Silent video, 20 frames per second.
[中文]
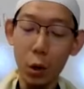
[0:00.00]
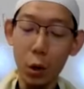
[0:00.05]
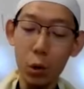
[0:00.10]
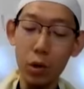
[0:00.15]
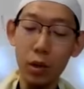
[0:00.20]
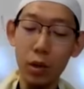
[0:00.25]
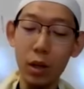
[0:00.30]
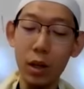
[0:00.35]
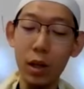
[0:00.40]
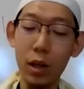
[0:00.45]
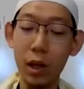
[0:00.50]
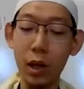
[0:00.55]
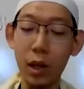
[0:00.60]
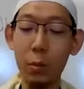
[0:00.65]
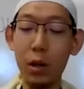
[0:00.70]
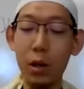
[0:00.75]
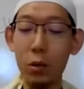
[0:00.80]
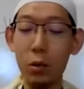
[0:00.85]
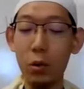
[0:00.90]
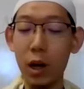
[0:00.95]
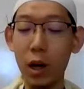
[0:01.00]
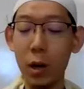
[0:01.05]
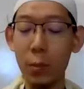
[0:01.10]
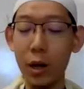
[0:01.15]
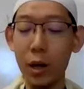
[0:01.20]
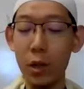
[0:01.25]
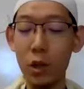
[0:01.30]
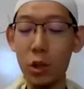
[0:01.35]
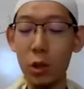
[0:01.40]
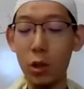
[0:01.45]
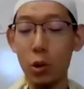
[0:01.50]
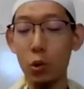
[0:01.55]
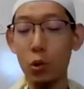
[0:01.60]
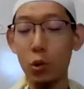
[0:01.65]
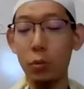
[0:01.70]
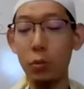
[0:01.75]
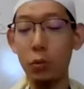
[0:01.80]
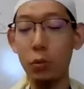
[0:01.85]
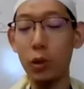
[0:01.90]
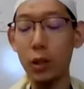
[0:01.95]
获得阿伊巴都拉曼至仁
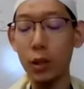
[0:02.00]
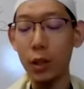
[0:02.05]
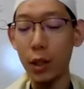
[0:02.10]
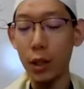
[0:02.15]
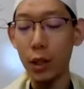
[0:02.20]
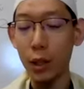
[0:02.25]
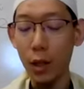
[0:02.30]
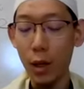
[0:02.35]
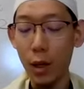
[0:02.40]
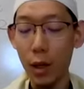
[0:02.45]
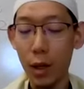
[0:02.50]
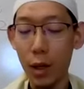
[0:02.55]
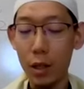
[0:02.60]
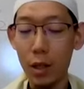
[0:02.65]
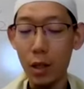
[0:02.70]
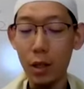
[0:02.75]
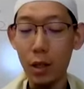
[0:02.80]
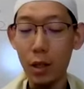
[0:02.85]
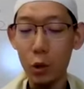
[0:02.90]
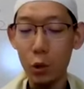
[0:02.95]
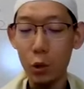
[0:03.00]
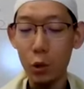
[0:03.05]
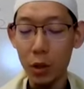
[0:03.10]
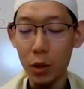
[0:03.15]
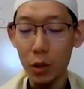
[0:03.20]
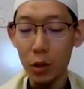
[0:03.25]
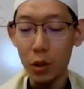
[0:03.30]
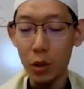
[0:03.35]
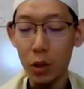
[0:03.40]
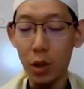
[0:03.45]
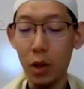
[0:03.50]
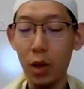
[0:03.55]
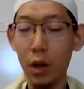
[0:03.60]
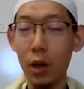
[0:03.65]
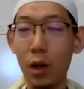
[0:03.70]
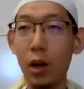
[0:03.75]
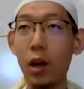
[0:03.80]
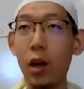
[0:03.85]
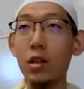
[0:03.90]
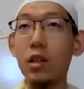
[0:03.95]
主的仆人的这样的一种品
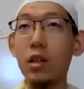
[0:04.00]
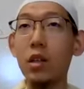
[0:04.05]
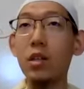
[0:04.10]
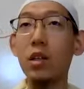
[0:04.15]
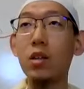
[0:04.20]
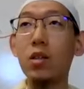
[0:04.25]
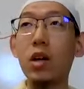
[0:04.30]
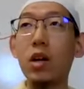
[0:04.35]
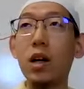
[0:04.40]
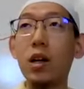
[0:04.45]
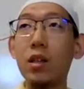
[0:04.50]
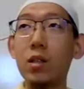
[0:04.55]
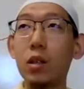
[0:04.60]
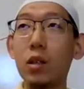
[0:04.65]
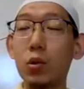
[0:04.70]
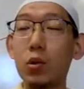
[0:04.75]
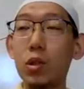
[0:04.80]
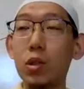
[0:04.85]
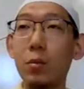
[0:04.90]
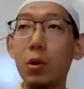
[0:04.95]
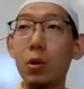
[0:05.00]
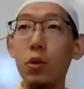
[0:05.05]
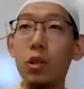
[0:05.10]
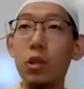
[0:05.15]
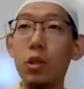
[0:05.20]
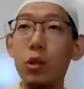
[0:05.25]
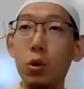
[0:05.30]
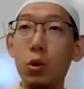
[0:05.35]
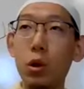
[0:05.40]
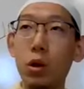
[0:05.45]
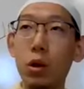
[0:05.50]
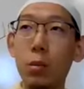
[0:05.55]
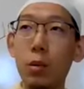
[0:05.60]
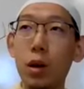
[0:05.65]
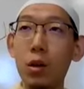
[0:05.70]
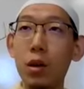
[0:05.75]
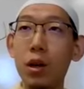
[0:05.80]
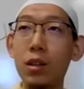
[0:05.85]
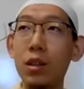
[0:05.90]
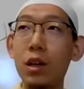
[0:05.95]
质，而且限制阿里斯图斯姆，尤其对于拉
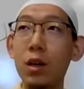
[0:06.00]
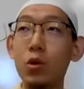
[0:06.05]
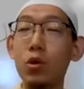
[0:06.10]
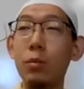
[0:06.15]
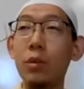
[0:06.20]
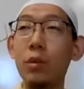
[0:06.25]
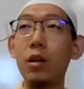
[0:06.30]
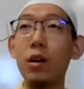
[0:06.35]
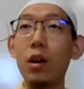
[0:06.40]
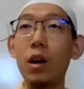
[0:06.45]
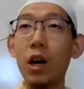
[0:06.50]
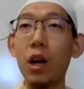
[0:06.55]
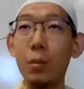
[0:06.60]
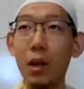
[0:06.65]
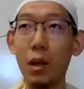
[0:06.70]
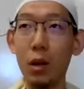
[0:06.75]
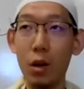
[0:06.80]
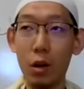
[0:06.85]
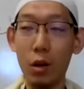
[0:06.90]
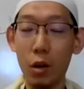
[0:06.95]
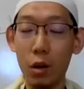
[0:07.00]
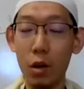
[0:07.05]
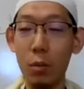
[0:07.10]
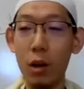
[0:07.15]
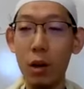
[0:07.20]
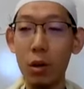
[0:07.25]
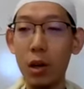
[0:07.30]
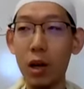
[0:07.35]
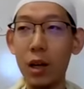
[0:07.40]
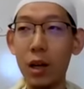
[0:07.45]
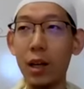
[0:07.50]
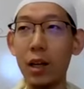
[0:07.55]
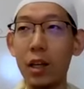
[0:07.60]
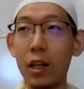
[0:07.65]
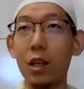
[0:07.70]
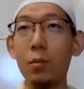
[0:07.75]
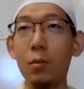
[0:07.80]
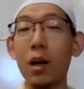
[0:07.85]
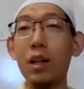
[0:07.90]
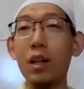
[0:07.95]
玛达，他说曼卡马拉拉玛达呢
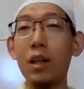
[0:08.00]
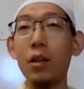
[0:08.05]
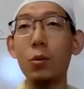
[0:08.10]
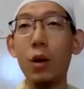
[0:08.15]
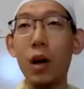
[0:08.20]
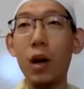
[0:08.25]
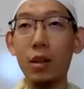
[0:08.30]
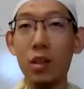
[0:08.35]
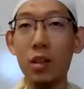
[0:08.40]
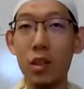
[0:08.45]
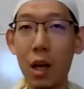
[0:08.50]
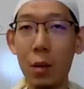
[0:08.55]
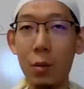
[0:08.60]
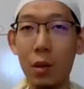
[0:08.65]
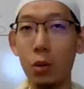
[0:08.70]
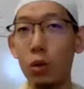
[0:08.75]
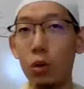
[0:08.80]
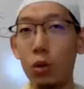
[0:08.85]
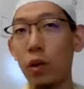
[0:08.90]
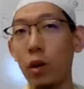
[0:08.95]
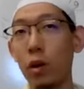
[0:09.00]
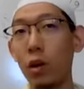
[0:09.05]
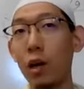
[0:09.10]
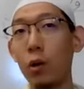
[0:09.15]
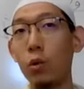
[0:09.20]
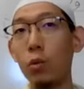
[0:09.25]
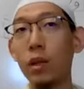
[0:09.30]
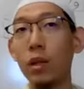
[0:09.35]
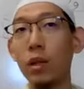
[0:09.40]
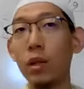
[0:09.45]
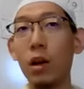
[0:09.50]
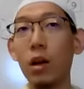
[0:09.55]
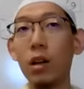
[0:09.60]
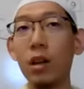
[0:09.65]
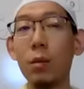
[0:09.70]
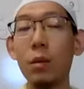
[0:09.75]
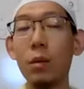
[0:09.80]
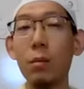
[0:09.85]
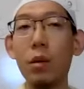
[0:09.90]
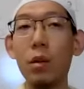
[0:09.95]
伊曼呢哇第三文我非常来后面他
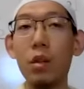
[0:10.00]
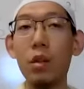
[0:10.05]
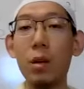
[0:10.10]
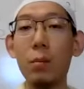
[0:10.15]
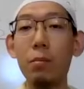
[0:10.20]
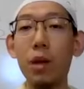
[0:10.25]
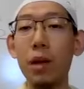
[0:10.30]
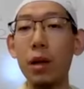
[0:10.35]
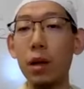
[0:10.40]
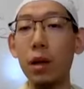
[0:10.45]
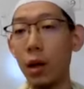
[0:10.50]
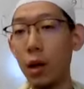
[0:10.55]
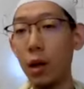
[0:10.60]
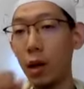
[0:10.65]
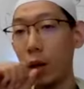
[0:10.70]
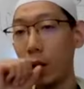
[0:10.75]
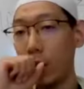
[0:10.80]
干的呢明字呗，